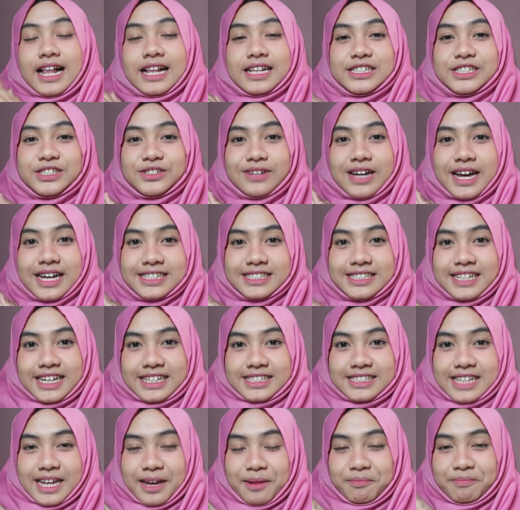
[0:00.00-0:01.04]
I'll see you guys
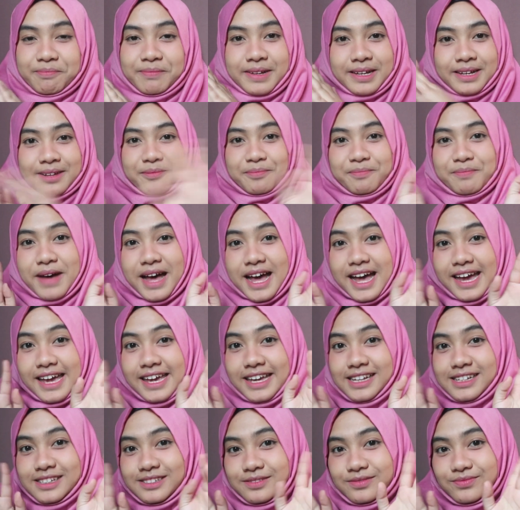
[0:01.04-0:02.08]
next time
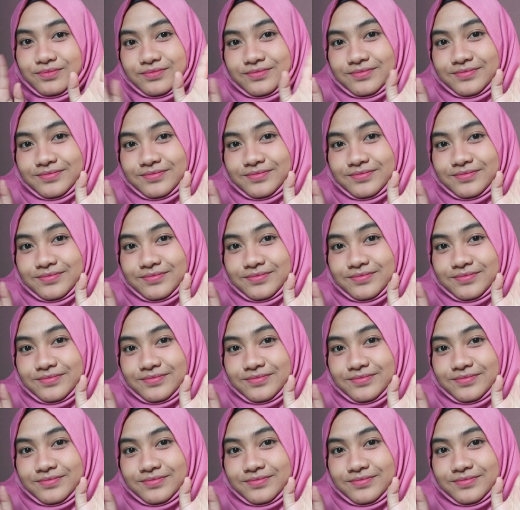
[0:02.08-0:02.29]
bye